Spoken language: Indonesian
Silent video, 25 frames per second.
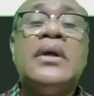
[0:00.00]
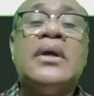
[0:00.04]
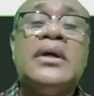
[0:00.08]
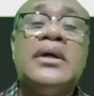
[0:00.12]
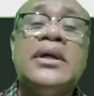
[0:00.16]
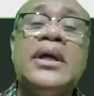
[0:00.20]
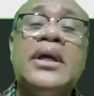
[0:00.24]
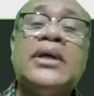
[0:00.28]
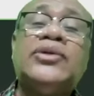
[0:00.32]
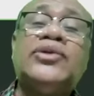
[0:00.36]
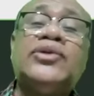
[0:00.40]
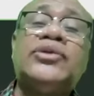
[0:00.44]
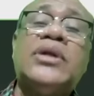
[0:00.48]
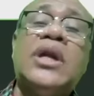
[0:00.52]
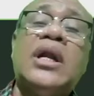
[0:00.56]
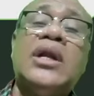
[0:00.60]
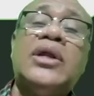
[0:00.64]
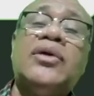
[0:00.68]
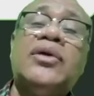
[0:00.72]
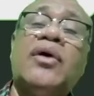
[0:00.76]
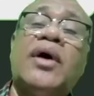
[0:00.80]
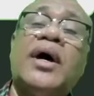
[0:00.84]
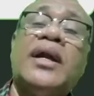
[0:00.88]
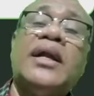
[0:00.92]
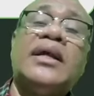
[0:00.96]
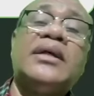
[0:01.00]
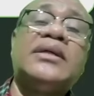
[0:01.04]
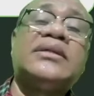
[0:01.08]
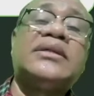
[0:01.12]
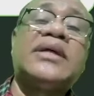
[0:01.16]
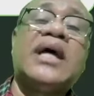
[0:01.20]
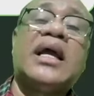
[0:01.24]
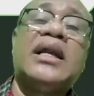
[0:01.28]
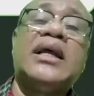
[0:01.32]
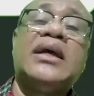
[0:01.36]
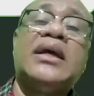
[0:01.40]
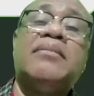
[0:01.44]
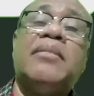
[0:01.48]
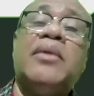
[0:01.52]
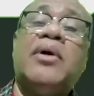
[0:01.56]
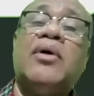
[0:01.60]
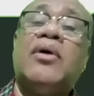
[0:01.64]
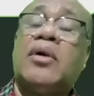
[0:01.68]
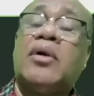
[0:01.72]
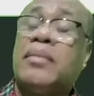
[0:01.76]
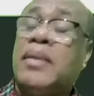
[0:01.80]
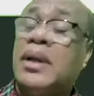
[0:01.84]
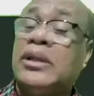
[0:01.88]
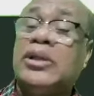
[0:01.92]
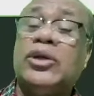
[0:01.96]
Yesus dan Yohanes saling
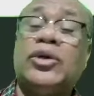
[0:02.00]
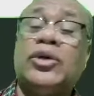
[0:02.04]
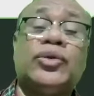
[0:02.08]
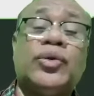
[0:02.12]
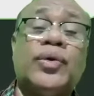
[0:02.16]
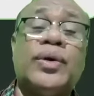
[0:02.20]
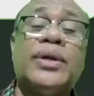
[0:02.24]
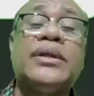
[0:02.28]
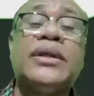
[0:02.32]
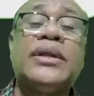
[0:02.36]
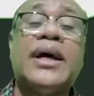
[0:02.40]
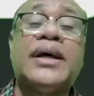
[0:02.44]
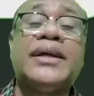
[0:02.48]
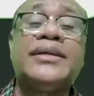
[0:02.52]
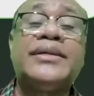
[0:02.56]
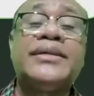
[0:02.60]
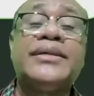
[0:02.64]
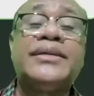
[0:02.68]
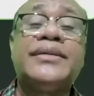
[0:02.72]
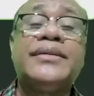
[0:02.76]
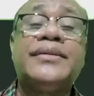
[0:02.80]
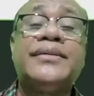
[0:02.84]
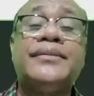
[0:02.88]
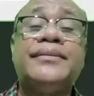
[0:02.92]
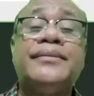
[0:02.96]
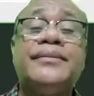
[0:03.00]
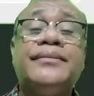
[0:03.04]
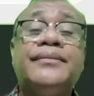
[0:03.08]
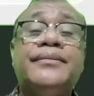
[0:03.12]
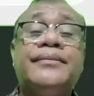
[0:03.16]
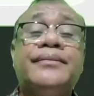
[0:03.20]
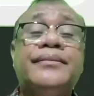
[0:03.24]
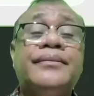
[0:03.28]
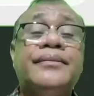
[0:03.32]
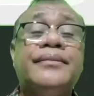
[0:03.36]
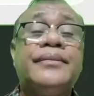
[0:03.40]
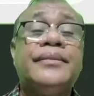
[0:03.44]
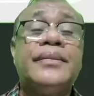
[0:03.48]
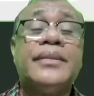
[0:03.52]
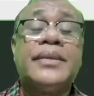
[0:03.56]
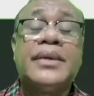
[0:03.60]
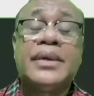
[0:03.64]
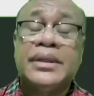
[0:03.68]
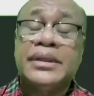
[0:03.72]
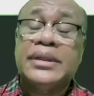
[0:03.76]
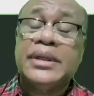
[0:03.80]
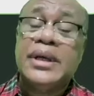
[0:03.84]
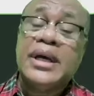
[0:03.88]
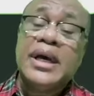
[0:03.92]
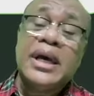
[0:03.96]
menghormati otoritas.
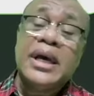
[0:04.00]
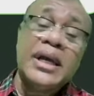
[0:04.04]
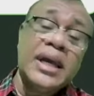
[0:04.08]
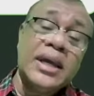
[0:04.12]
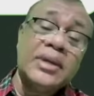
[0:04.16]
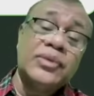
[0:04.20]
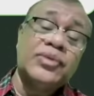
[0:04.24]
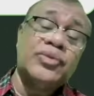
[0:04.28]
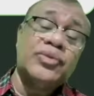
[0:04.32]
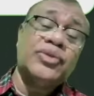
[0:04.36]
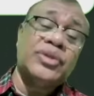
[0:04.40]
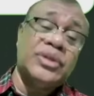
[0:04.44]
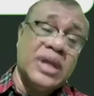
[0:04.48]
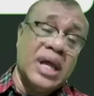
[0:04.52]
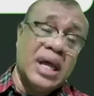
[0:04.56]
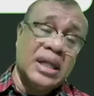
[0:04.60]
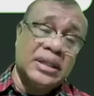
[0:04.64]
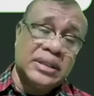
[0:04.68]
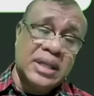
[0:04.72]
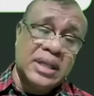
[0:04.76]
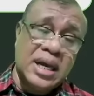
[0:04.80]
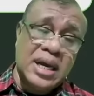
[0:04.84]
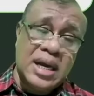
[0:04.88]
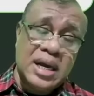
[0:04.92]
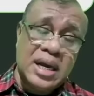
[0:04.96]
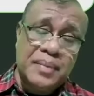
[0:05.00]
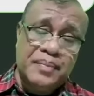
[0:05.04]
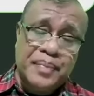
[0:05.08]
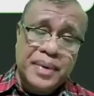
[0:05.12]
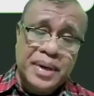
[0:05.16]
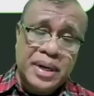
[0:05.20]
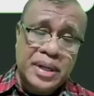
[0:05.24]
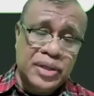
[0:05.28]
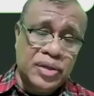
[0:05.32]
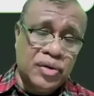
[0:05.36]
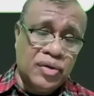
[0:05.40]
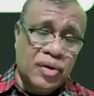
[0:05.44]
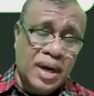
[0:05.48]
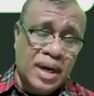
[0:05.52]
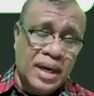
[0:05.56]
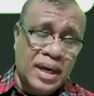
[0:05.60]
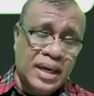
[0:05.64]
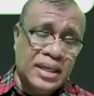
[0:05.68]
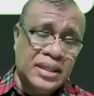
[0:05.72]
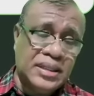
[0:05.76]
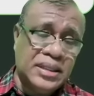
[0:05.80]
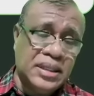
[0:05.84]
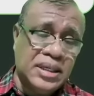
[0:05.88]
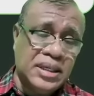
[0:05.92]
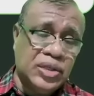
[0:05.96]
Ketika Yesus datang kepada
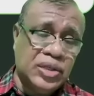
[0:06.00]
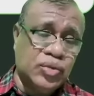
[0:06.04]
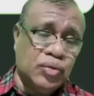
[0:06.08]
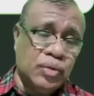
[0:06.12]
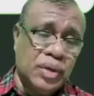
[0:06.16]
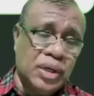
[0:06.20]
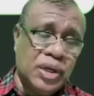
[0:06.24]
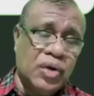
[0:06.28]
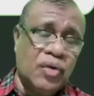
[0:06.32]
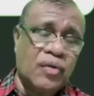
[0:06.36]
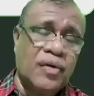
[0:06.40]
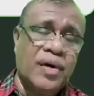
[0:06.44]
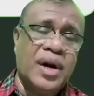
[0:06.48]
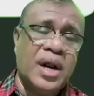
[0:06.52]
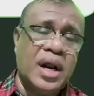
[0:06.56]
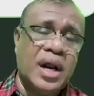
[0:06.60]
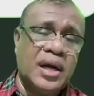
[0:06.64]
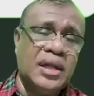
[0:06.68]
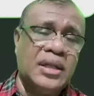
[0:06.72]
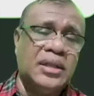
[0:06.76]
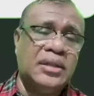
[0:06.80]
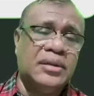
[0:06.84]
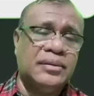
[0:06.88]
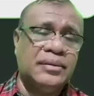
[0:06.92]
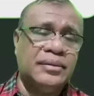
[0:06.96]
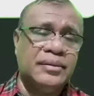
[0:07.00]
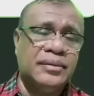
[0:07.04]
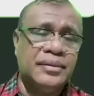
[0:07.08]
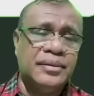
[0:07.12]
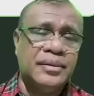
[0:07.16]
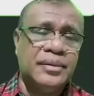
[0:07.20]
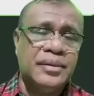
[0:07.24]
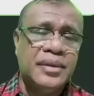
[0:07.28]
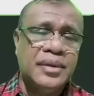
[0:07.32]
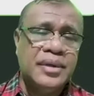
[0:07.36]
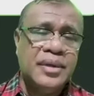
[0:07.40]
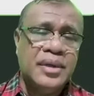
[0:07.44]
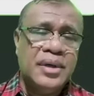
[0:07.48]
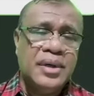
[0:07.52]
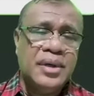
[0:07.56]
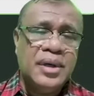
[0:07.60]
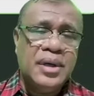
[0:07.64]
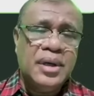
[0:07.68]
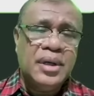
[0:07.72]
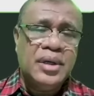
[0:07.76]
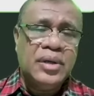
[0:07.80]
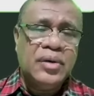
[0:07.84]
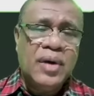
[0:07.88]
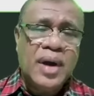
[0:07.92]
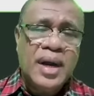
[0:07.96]
Yohanes di Sungai Yordan itu,
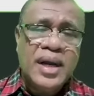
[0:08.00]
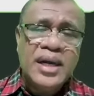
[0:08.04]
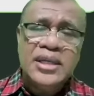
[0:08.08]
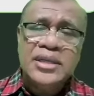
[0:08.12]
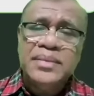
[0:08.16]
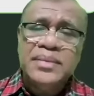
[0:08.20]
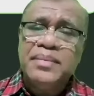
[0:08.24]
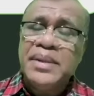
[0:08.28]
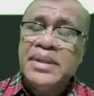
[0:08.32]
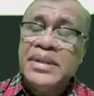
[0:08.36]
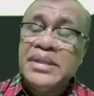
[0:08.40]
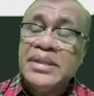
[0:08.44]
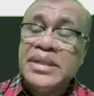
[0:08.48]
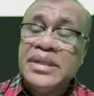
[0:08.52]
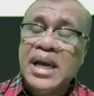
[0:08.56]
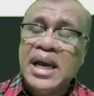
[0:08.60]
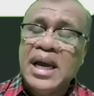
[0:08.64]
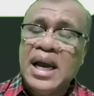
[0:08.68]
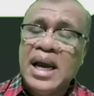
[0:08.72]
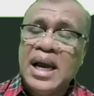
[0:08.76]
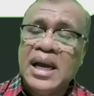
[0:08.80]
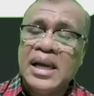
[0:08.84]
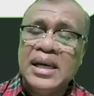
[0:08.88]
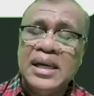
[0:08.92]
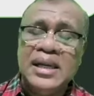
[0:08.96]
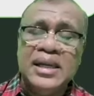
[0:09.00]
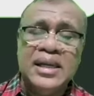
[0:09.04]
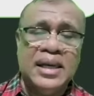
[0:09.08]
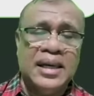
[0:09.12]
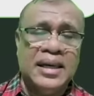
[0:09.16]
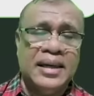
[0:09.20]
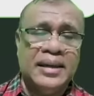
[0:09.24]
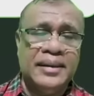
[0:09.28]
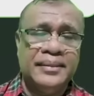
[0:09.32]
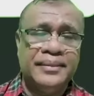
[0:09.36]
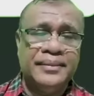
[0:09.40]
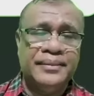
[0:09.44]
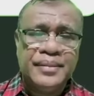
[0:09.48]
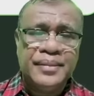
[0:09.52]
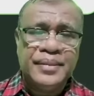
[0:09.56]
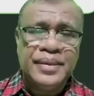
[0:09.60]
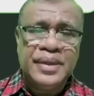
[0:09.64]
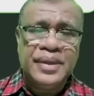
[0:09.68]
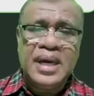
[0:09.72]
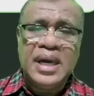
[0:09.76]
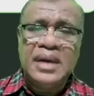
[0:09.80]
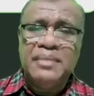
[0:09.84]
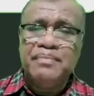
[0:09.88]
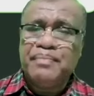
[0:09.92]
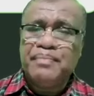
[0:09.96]
Yohanes mencegah dia
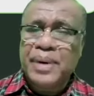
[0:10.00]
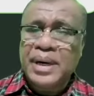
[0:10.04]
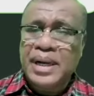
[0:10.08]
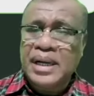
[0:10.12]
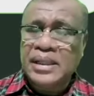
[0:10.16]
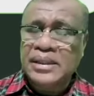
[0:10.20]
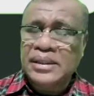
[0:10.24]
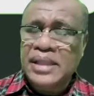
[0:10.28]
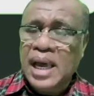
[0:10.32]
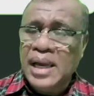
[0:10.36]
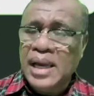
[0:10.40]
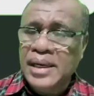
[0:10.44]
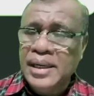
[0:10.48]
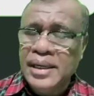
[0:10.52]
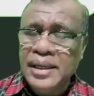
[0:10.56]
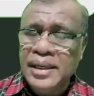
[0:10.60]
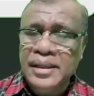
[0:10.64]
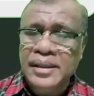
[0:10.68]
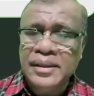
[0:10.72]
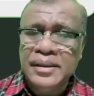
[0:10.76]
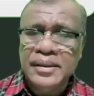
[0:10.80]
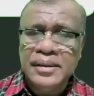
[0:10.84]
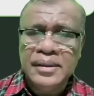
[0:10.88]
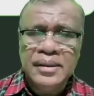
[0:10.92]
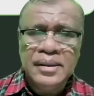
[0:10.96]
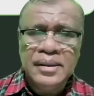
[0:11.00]
dengan perkataan ini.